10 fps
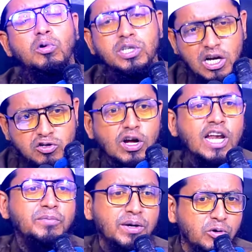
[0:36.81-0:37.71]
অধিকাংশ
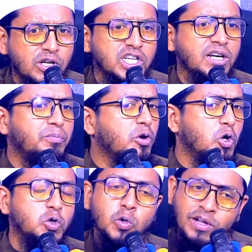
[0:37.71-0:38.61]
আলেমরা বলেছেন
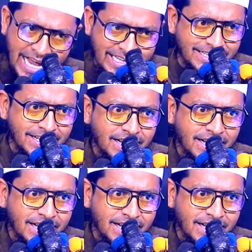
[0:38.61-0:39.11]
প্রয়োজন নাই